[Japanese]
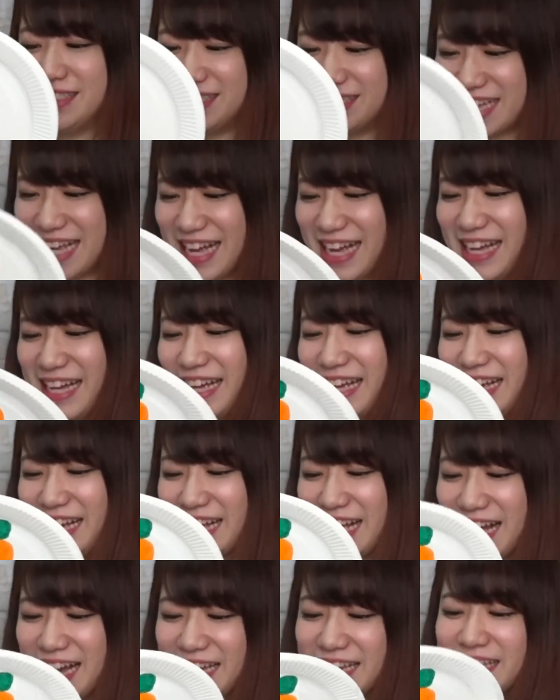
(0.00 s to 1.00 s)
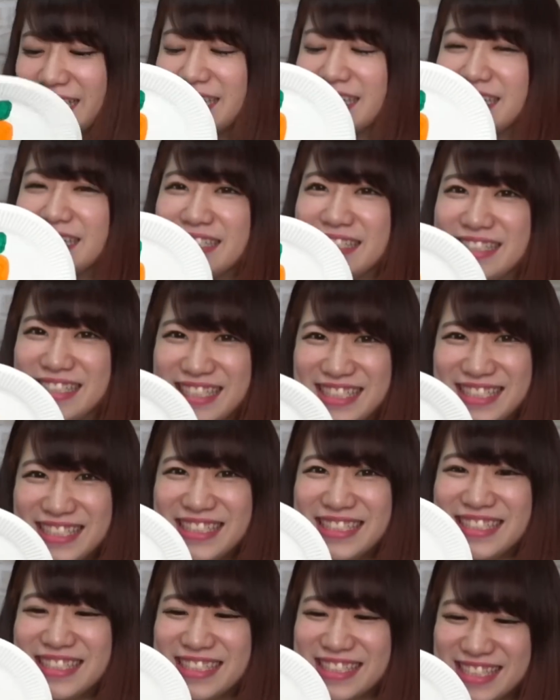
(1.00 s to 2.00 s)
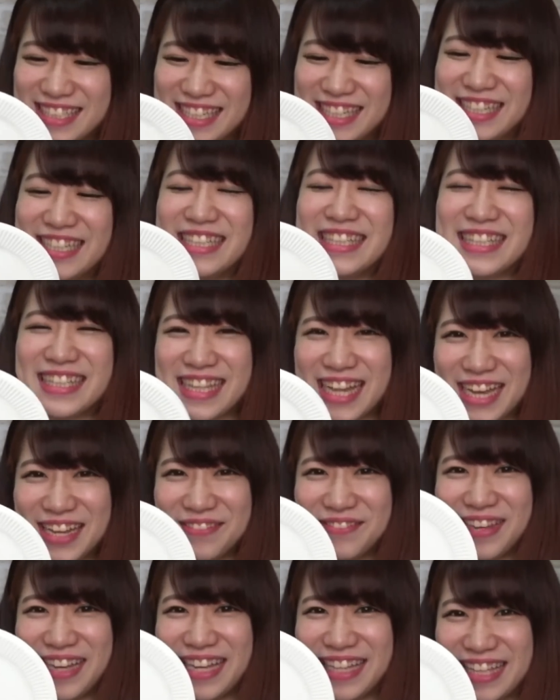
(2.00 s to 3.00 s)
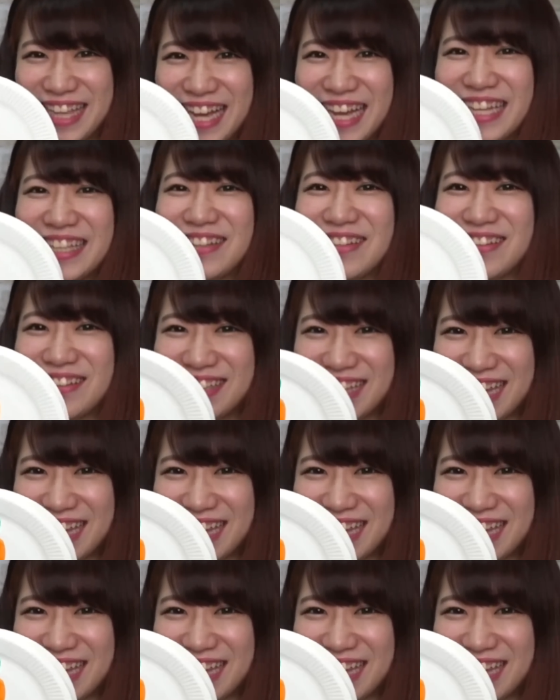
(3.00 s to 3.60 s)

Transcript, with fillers: 3はい人参食べたの